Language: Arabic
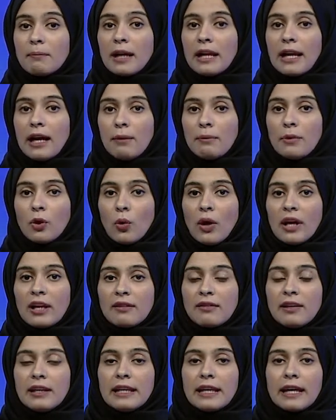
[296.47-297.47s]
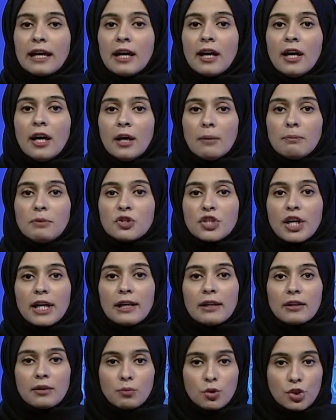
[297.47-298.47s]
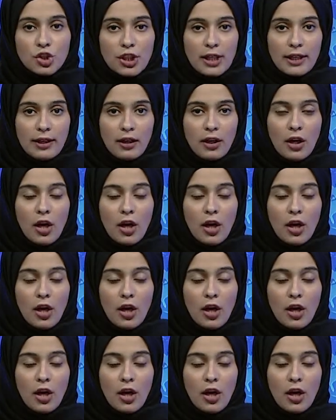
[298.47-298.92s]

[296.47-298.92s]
العمل على ذلك بشكل مشترك